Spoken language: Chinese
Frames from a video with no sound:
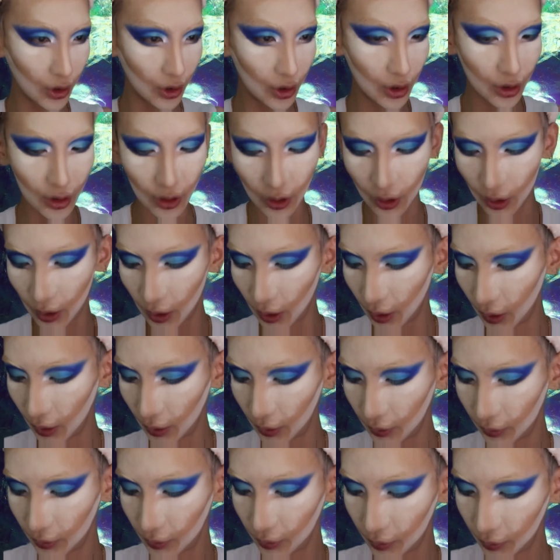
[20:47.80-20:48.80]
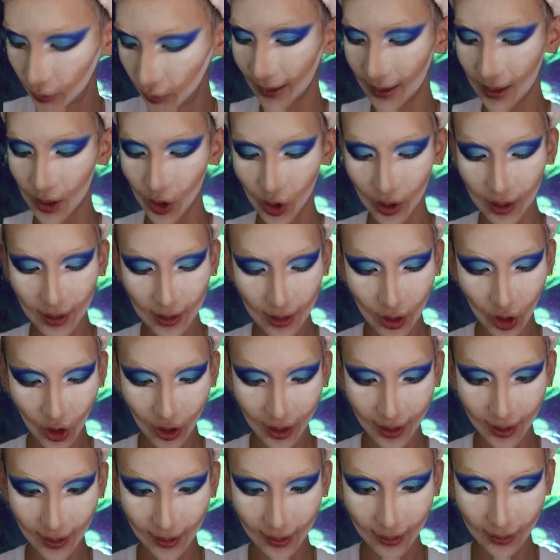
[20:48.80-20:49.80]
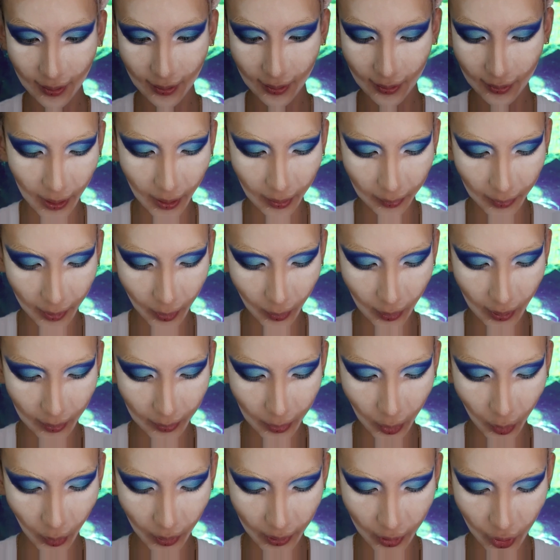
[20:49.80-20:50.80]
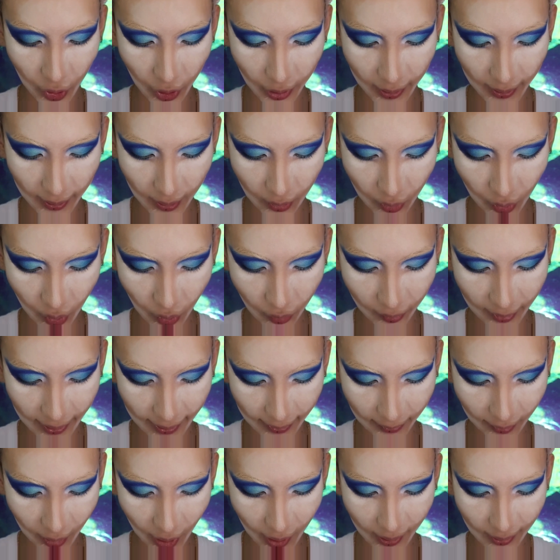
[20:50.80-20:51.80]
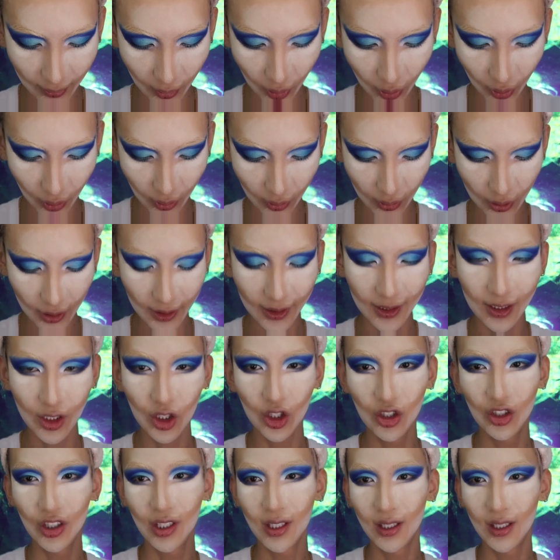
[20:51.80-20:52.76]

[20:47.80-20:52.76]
尝试着画个星星，害怕两边画不对称就完蛋了，这个